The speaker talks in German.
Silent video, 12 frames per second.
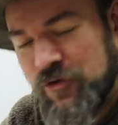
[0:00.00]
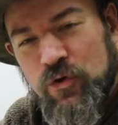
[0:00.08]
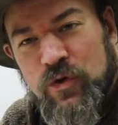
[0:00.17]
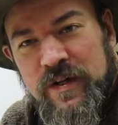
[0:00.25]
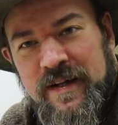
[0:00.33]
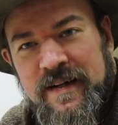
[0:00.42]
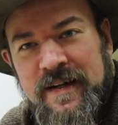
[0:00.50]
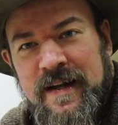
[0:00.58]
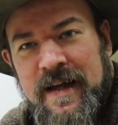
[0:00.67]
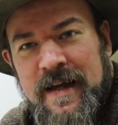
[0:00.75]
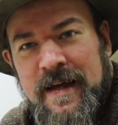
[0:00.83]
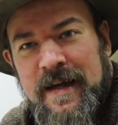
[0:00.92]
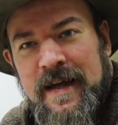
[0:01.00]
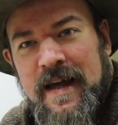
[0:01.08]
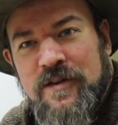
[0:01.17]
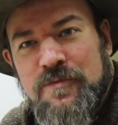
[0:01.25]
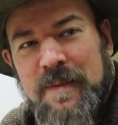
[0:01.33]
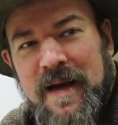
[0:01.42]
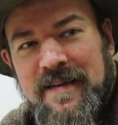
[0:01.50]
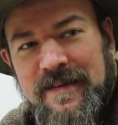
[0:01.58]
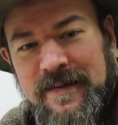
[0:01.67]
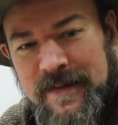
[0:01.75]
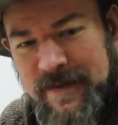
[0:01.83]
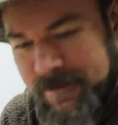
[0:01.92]
schönen äh,
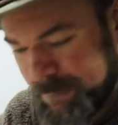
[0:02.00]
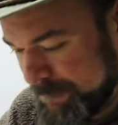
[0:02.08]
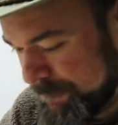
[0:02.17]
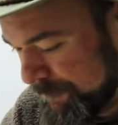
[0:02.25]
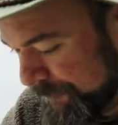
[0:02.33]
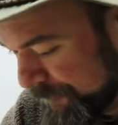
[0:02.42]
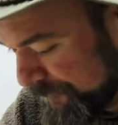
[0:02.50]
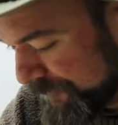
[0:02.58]
entsprechenden